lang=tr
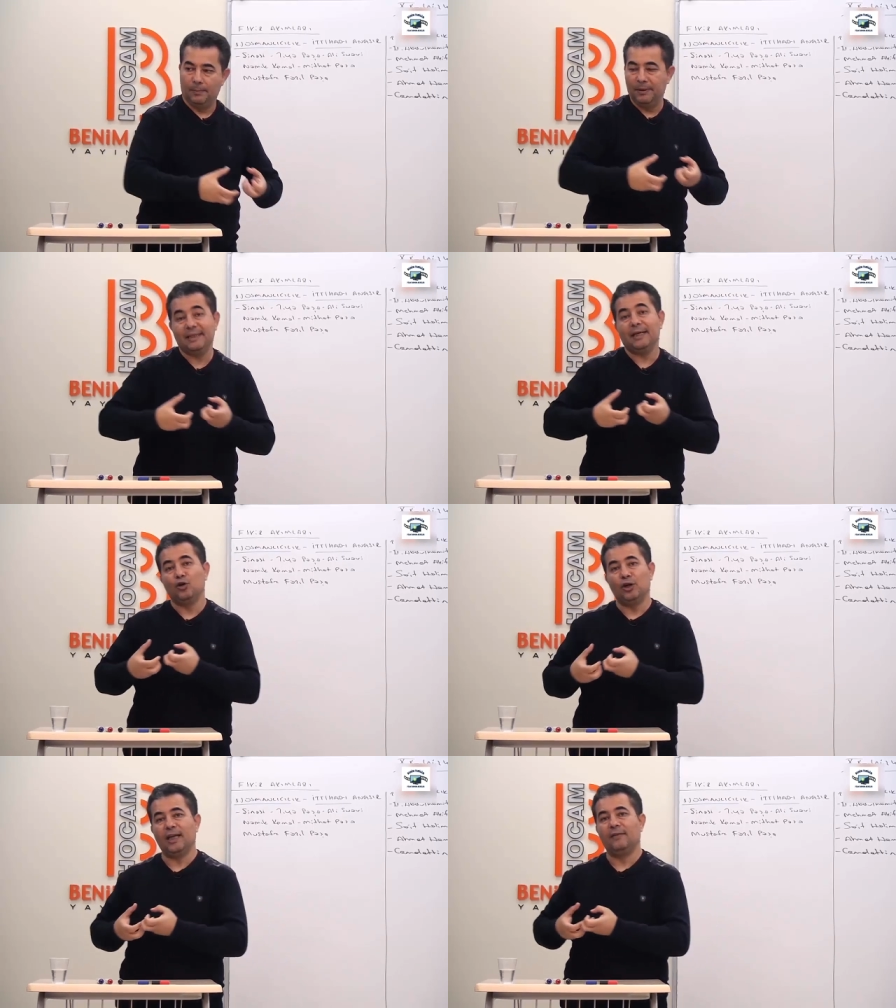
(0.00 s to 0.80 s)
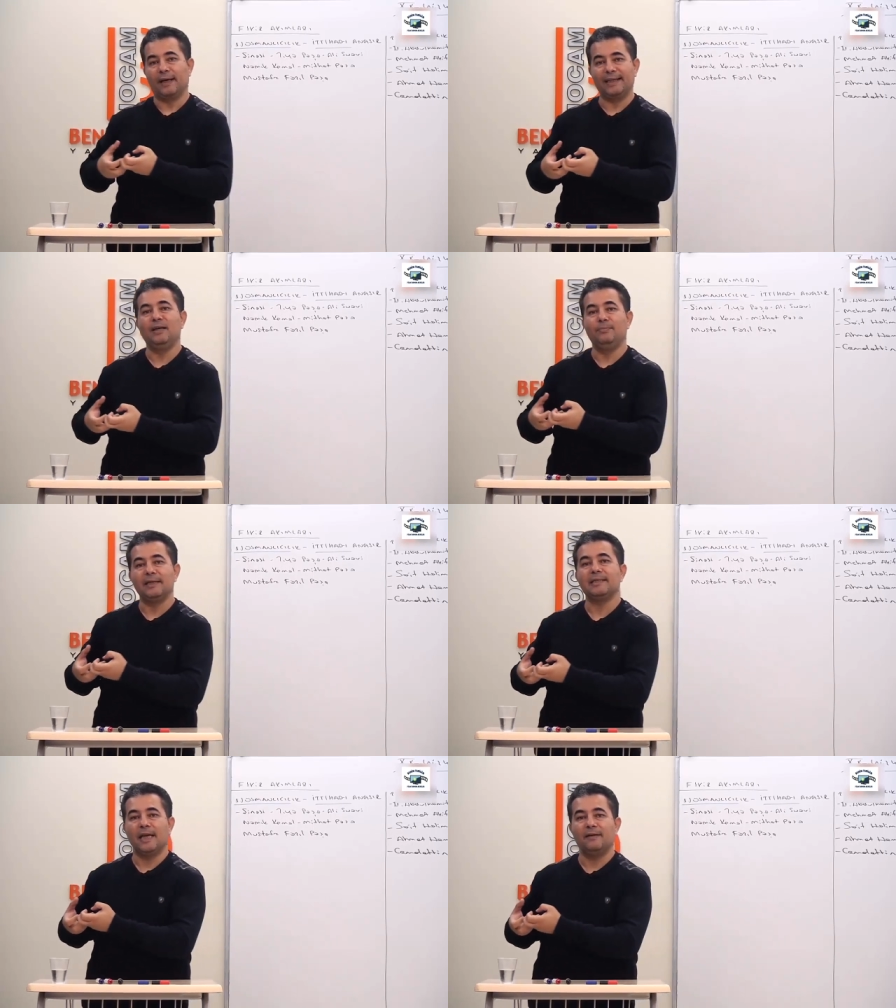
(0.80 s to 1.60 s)
Bir de yöneten var.
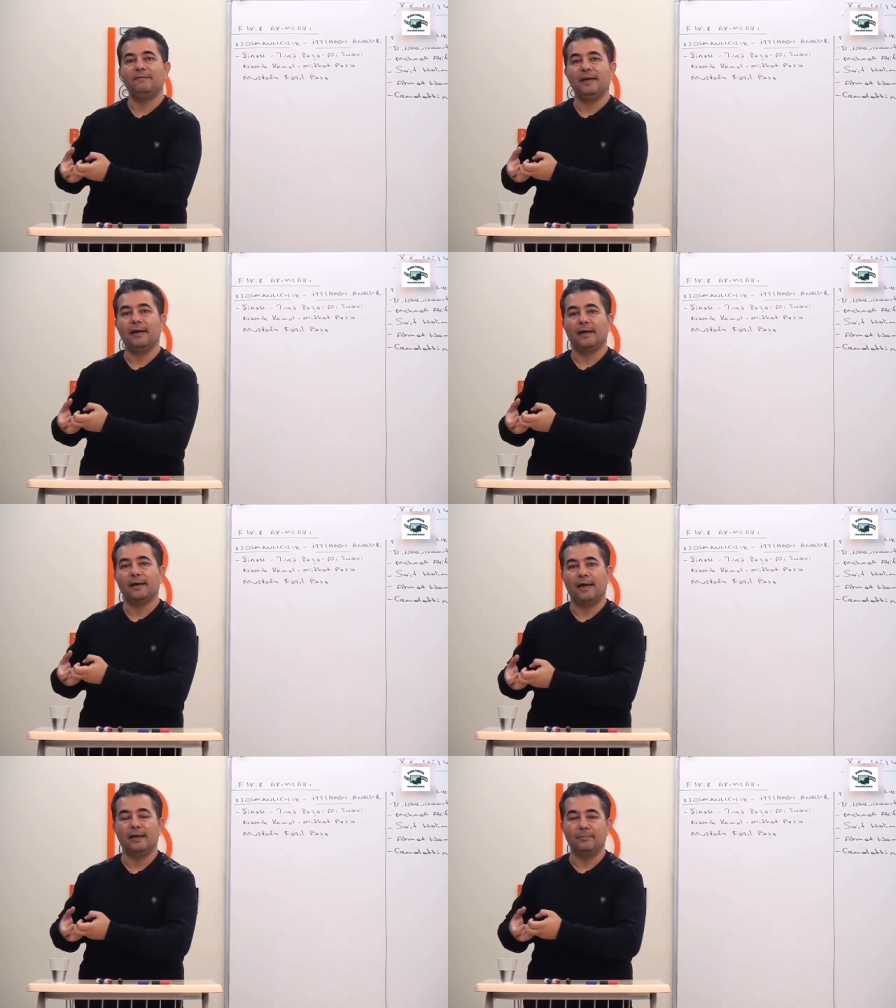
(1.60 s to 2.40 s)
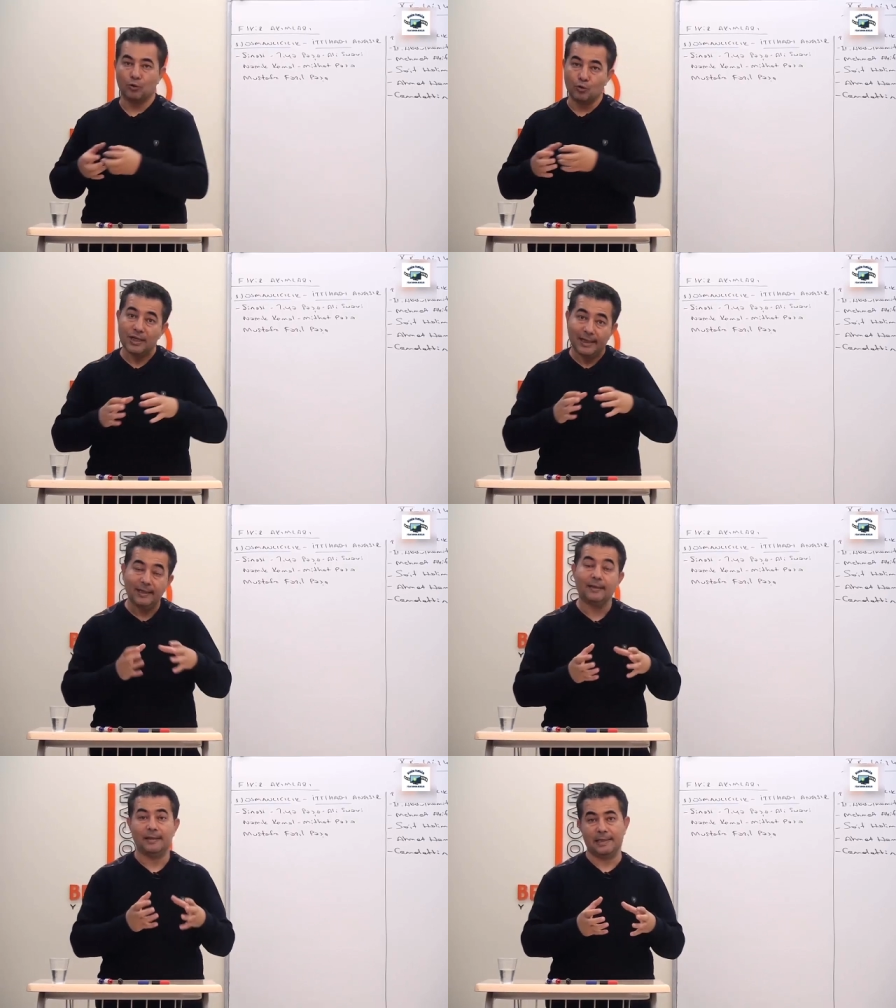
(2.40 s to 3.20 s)
ilmiye, seyfiye, kalemi,
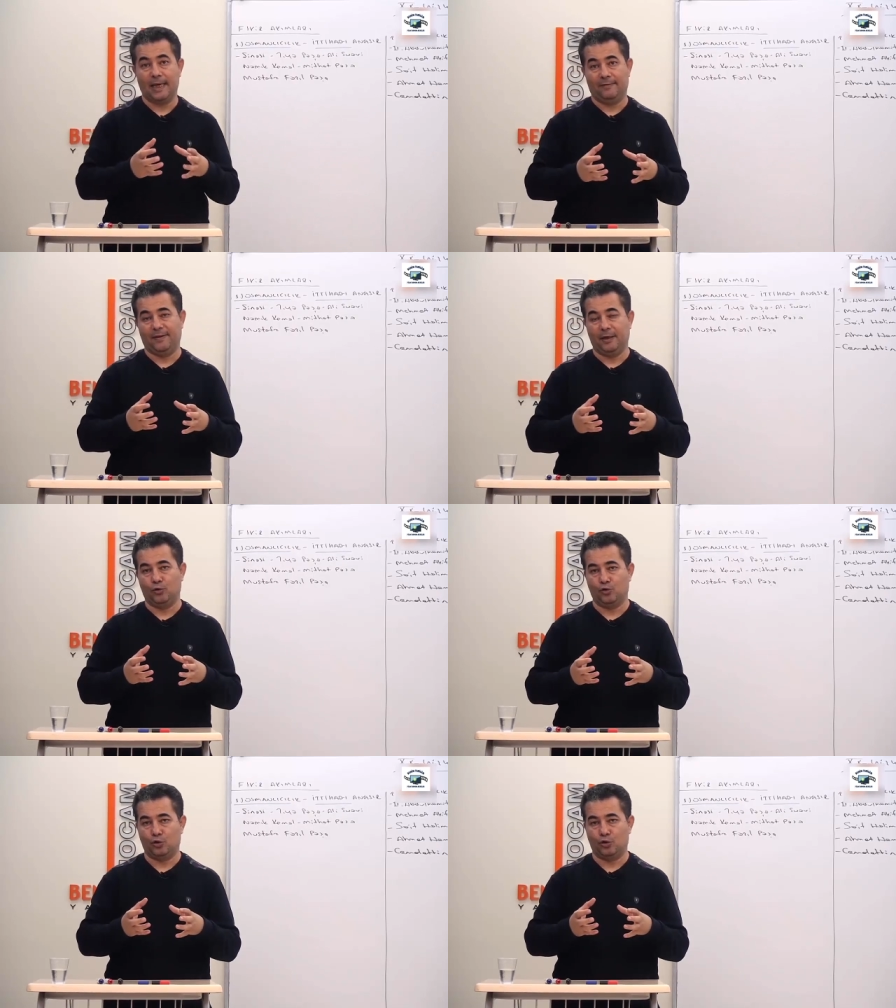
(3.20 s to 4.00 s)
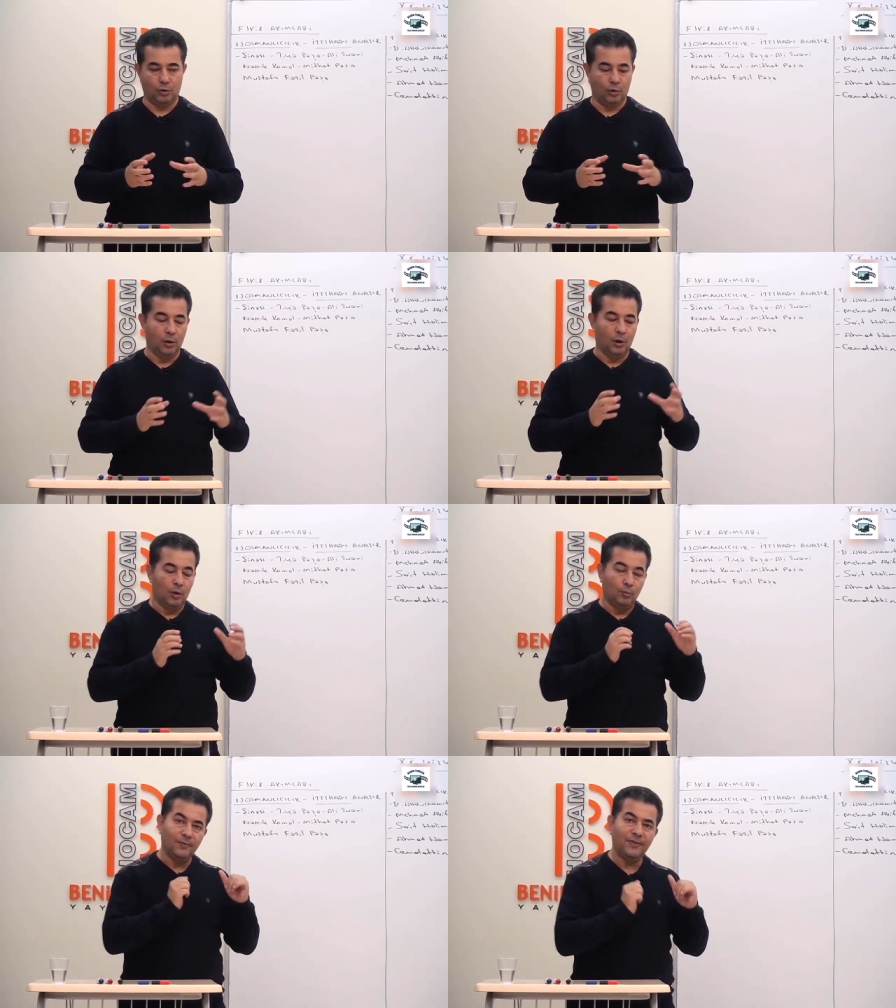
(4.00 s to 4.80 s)
özellikle seyfiye güçlü.
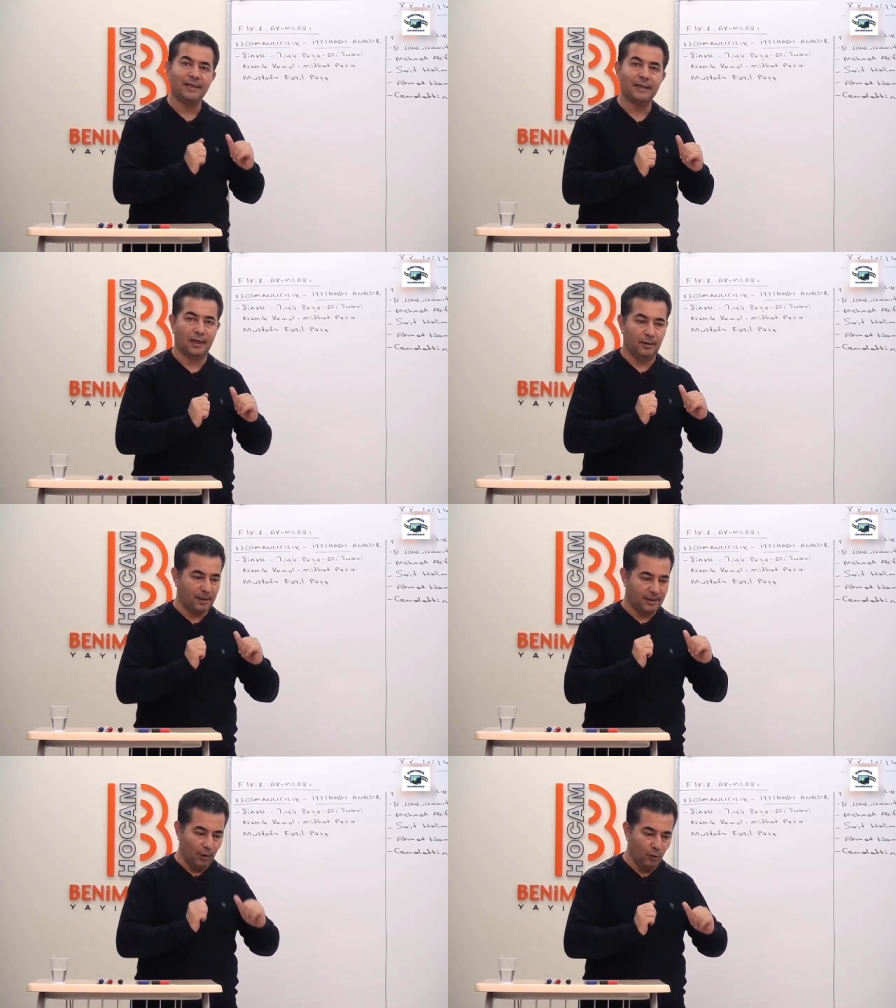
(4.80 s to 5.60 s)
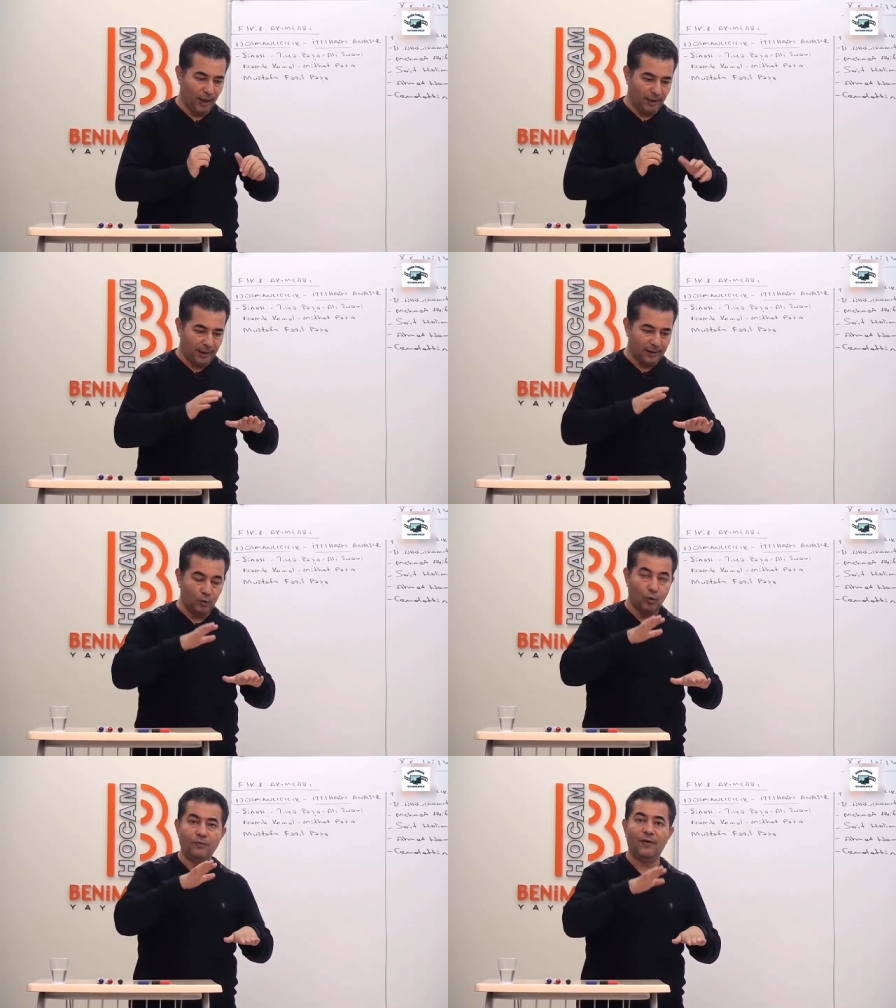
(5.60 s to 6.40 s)
Bu fikir akımını savunanlar
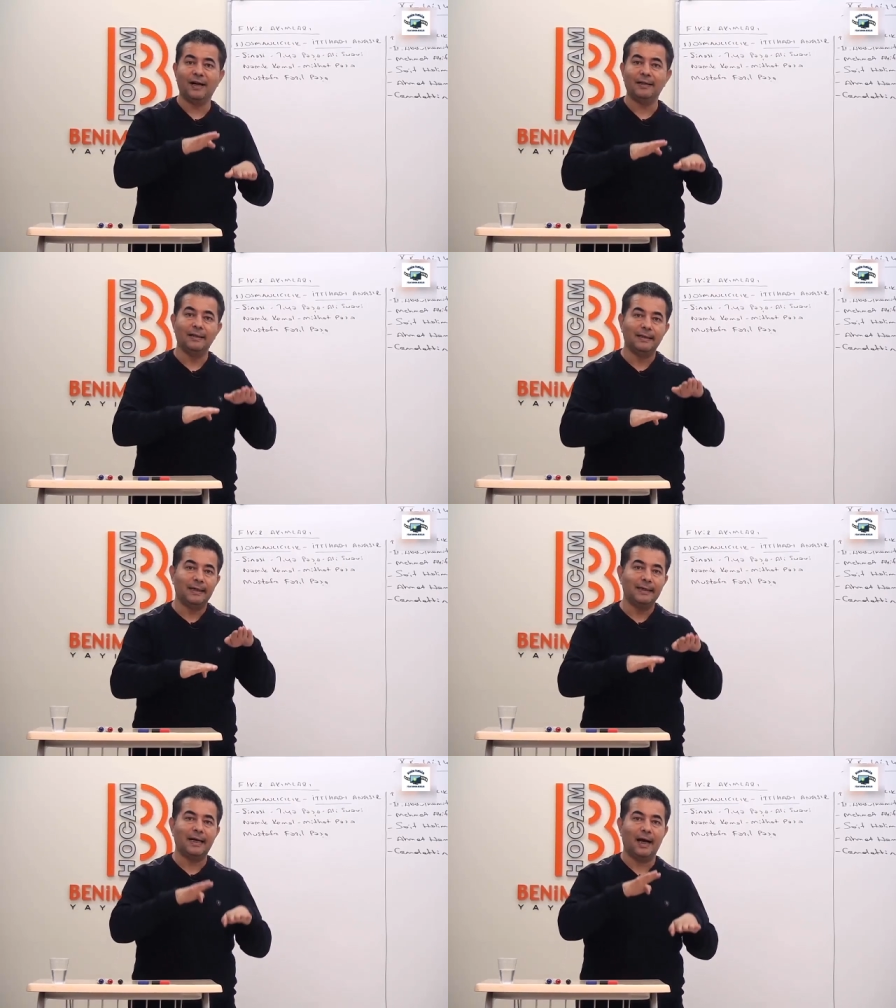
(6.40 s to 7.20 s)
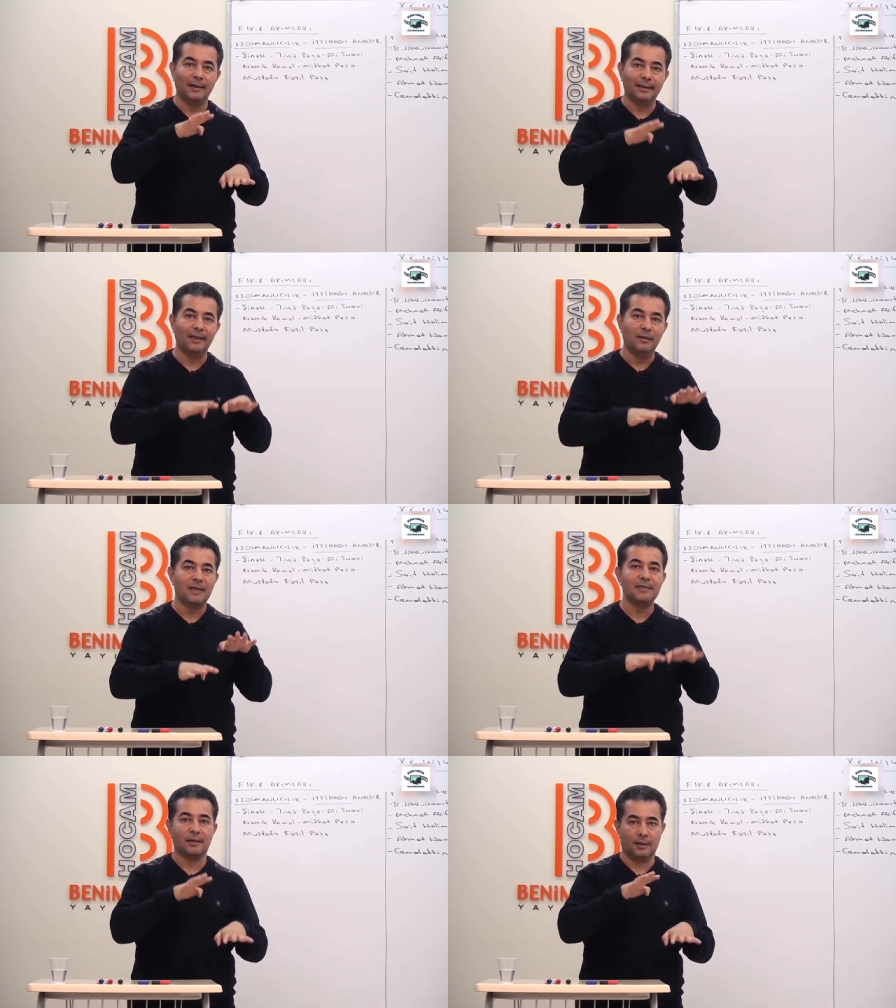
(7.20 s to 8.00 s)
o farklılıkların
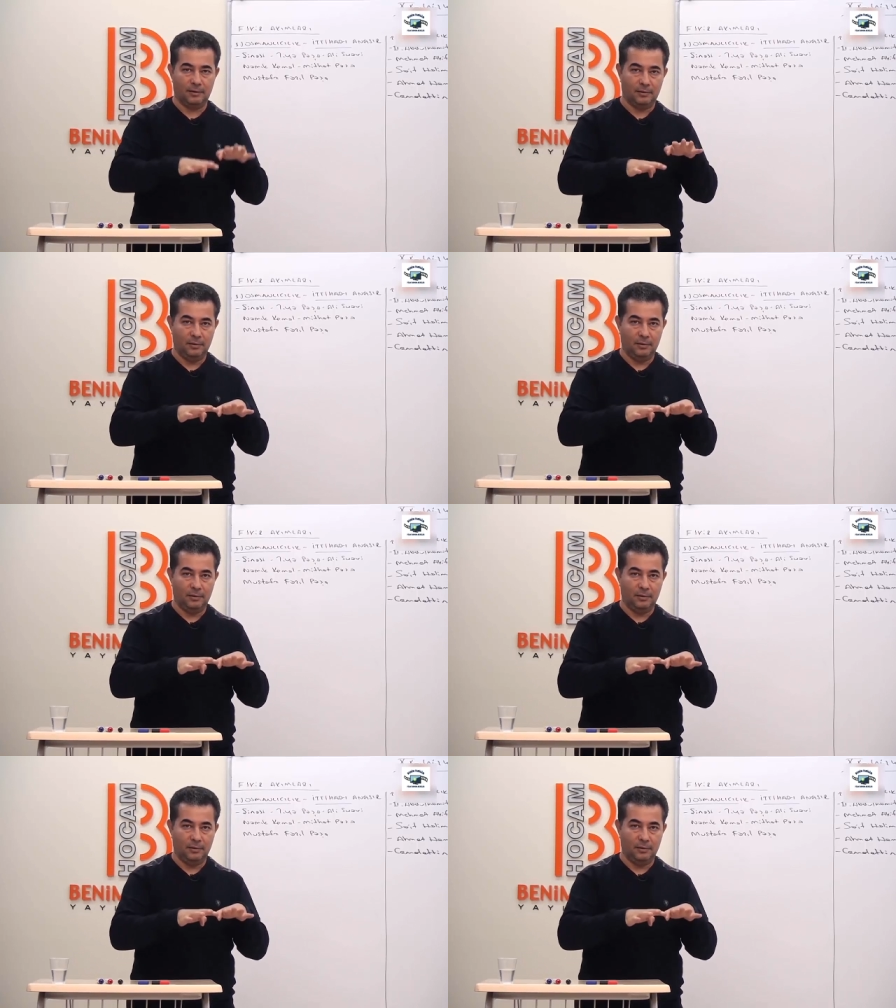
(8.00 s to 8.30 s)
kaldırılmasını,